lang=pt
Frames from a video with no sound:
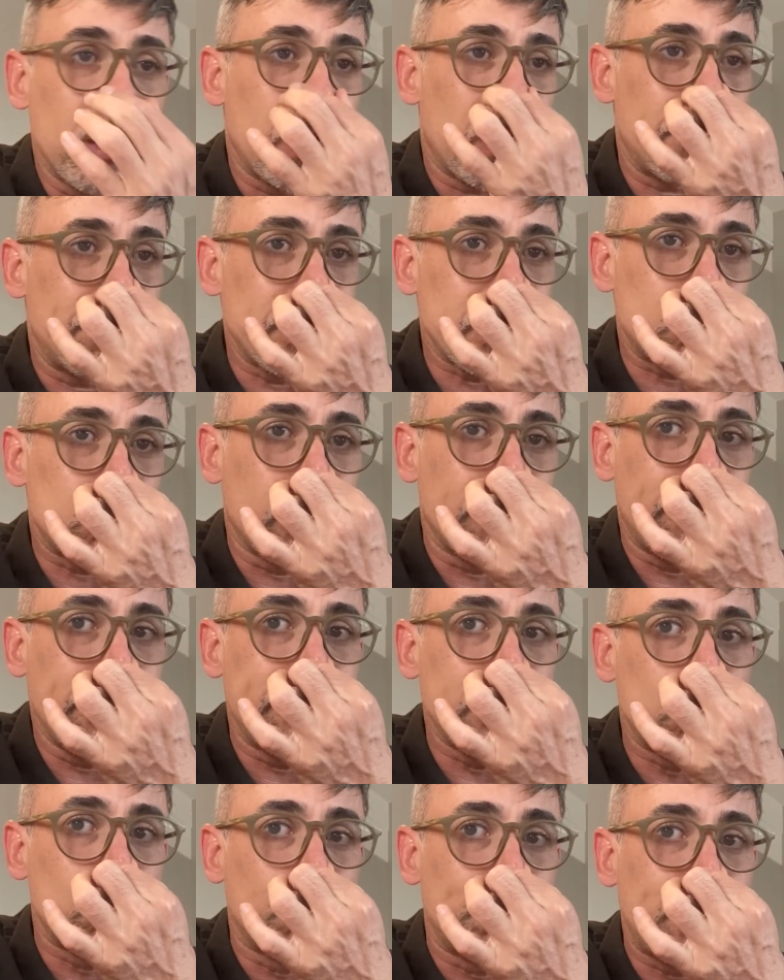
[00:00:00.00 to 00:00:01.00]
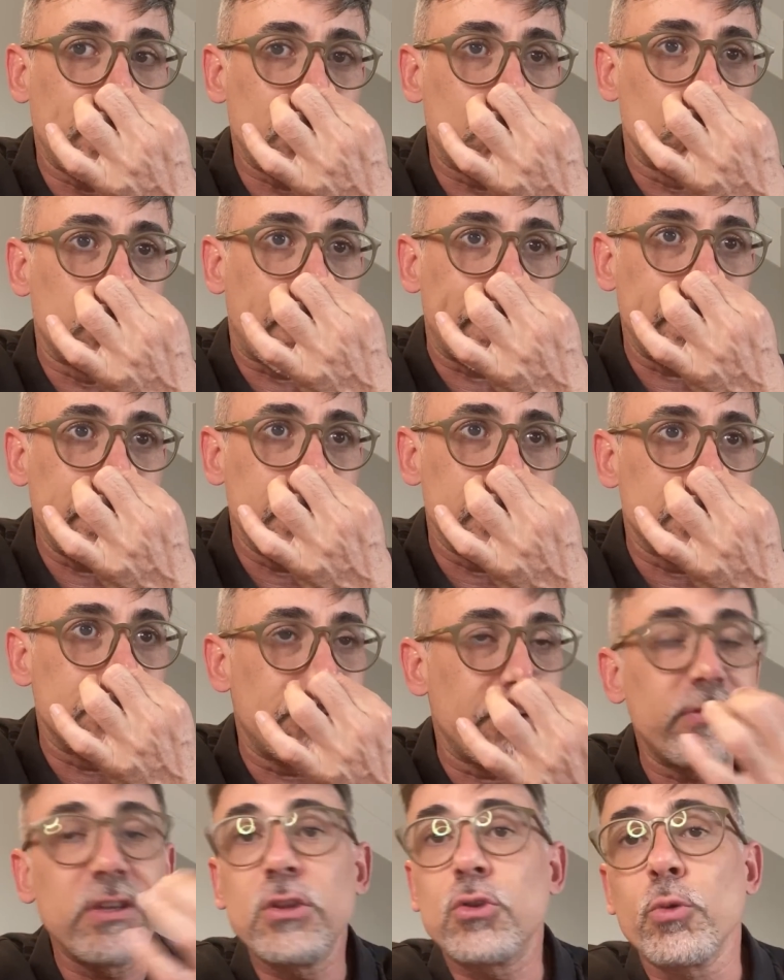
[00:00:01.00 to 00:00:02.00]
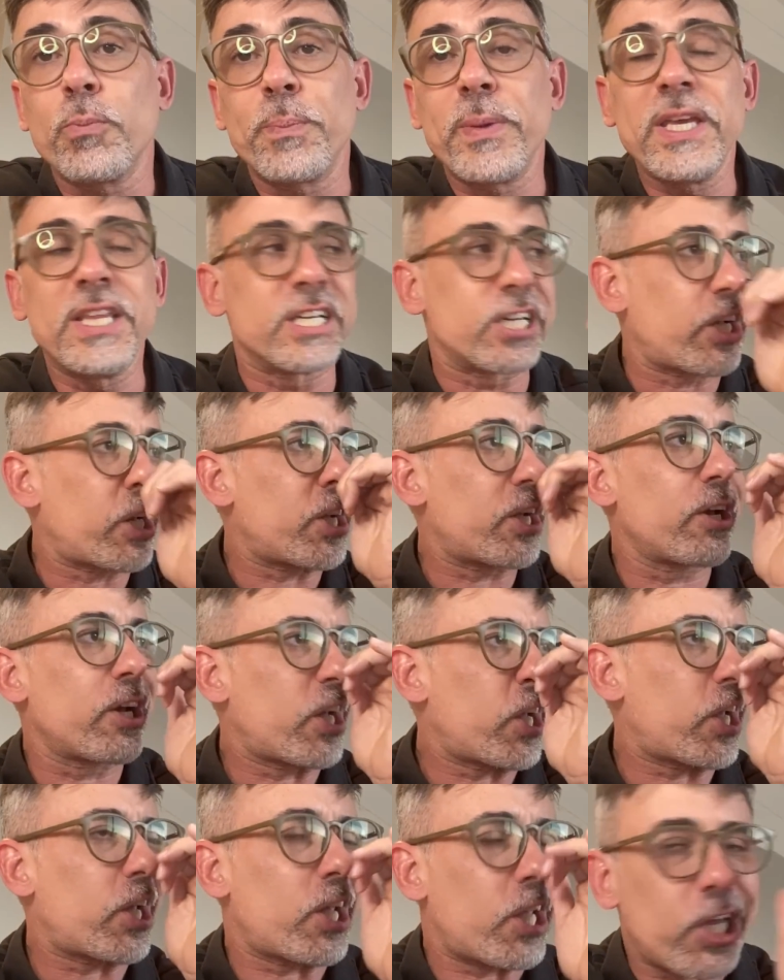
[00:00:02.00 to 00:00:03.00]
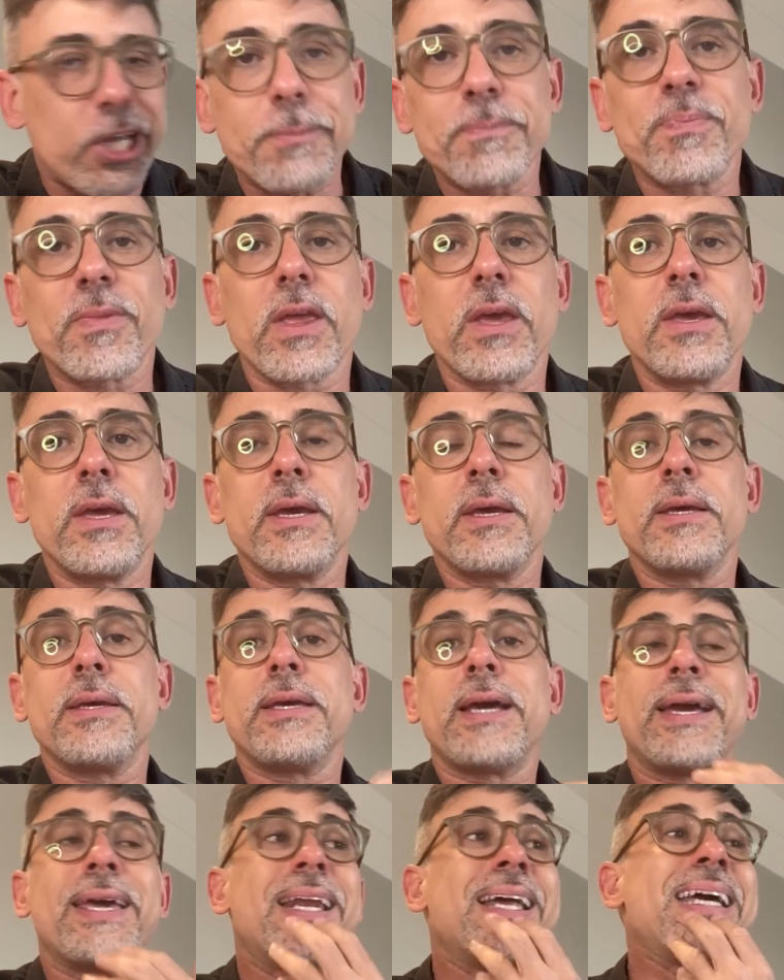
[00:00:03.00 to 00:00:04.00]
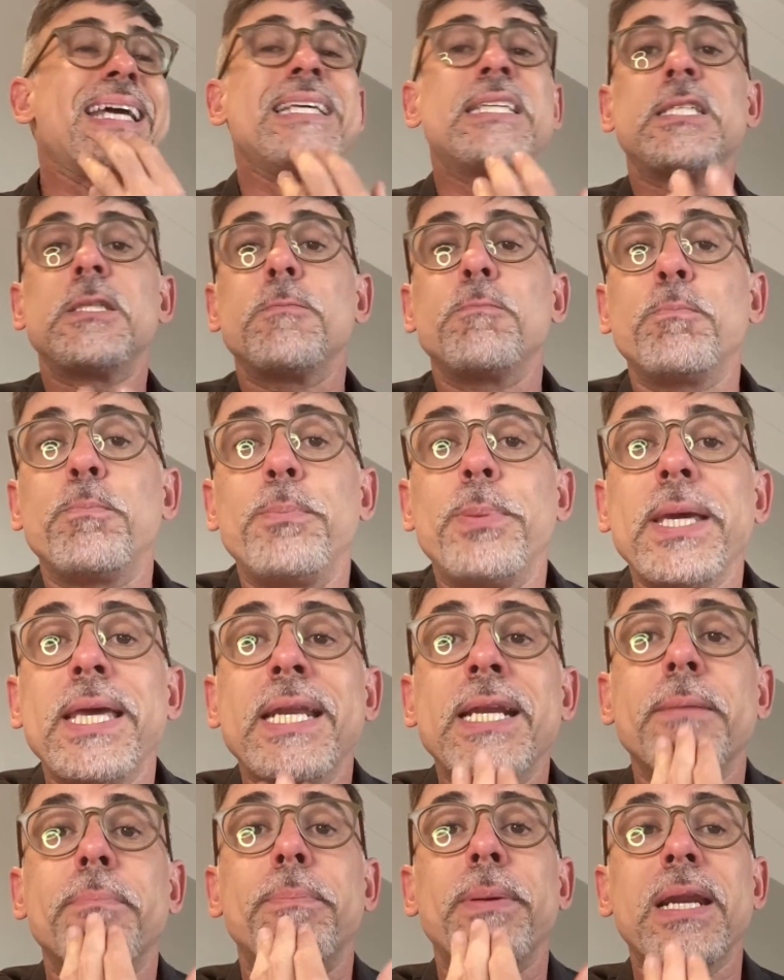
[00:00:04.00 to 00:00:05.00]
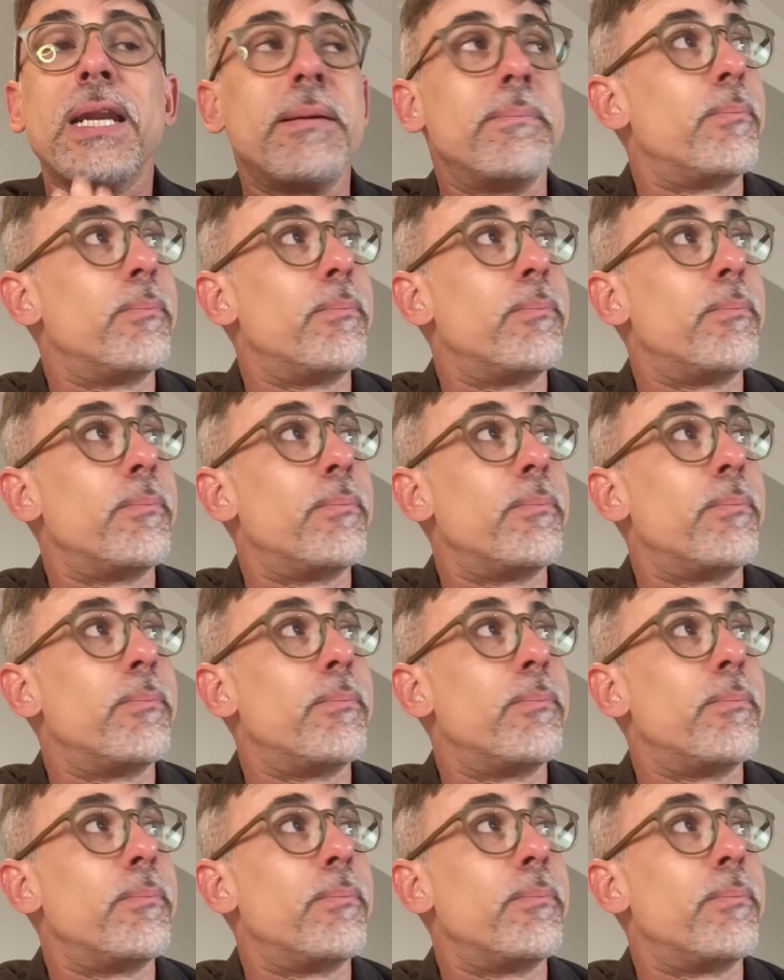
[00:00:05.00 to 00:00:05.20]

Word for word: A pessoa vive entupida o nariz, vive entupida. E aí ela respira pela